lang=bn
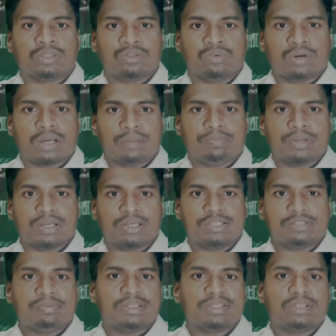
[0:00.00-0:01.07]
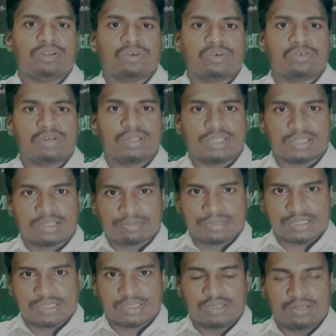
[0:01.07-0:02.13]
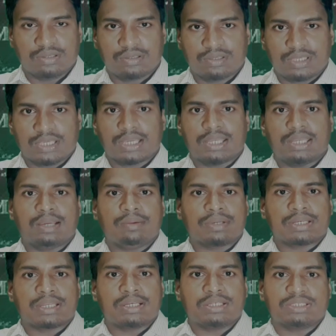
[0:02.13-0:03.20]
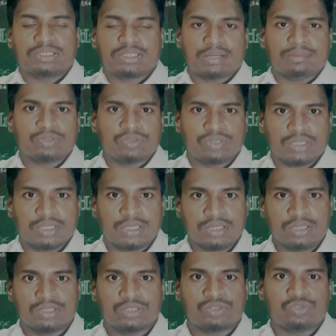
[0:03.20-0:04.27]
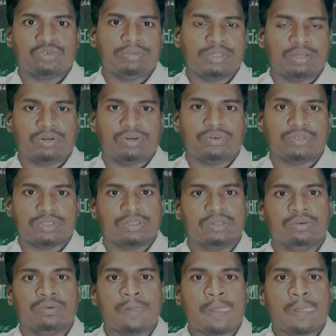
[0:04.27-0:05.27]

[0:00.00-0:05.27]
তো আপনারা ডিসপ্লেতে লক্ষ্য করলে দেখতে পাচ্ছেন এখানে একটা সামতরিকের ছবি দেওয়া হয়েছিল